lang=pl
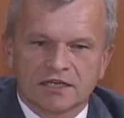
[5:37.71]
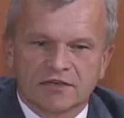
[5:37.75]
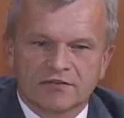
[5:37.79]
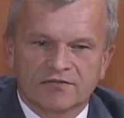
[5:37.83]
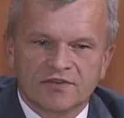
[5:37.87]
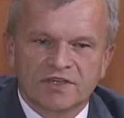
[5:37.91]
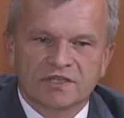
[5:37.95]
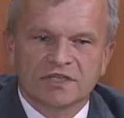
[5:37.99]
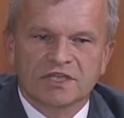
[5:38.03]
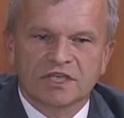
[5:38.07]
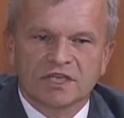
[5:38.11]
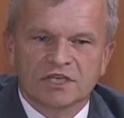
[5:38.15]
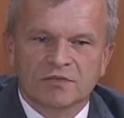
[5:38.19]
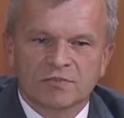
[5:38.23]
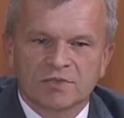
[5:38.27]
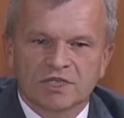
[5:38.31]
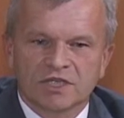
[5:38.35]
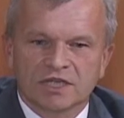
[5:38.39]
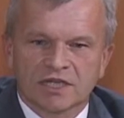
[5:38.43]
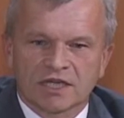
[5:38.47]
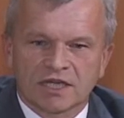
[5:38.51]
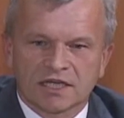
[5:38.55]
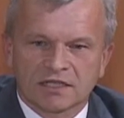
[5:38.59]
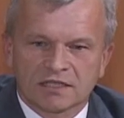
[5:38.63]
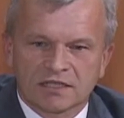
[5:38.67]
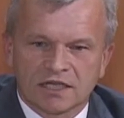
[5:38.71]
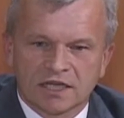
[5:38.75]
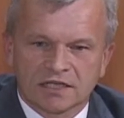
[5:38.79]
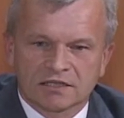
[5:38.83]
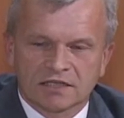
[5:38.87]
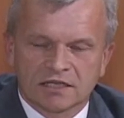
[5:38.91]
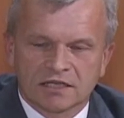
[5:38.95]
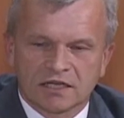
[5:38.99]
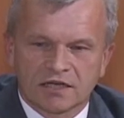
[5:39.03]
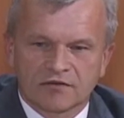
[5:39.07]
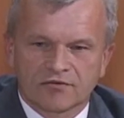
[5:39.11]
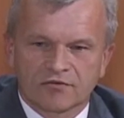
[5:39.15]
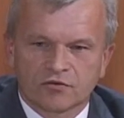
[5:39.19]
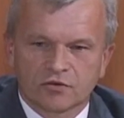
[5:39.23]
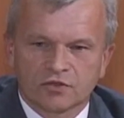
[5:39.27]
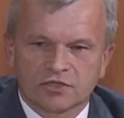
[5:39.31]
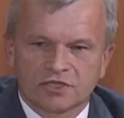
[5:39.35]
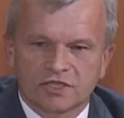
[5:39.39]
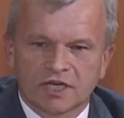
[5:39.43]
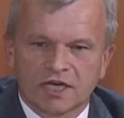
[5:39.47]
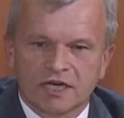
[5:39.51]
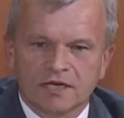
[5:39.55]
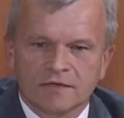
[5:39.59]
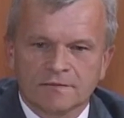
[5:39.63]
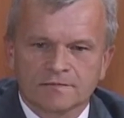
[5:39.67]
w jednej gminie kandydata na
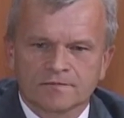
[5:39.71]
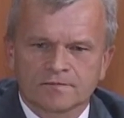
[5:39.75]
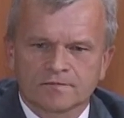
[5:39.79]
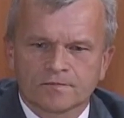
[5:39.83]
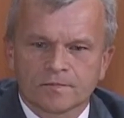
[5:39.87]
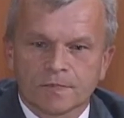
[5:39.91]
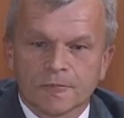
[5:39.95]
wójta.